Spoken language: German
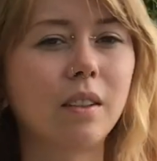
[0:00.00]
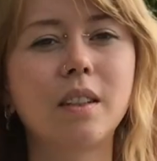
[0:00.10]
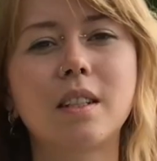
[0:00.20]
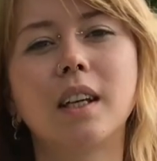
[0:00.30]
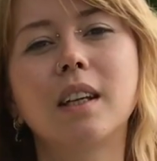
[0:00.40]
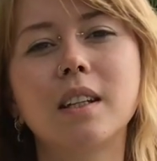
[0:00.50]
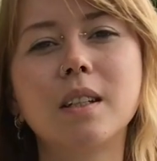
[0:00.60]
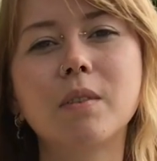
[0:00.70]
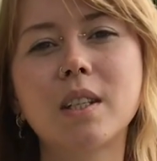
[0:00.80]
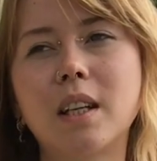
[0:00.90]
Das
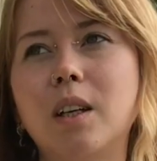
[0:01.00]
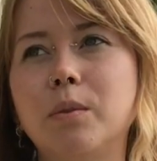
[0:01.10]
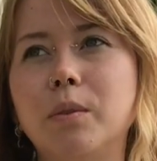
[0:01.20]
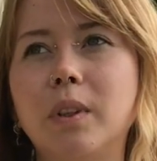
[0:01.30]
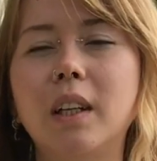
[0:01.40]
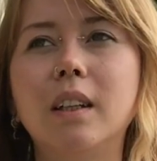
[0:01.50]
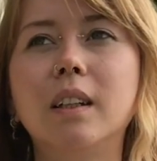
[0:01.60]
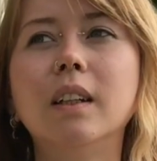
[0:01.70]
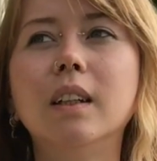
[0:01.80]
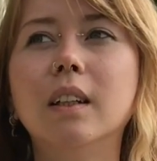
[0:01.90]
Psycare-Team ist da für
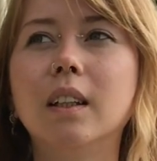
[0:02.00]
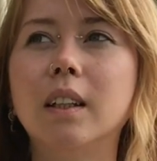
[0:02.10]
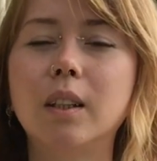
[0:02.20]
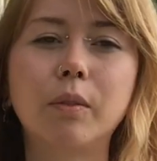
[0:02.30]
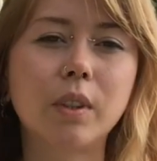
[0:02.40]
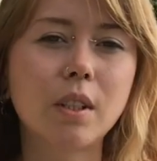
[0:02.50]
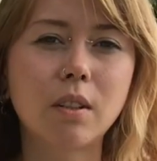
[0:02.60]
Fälle, ähm, wenn es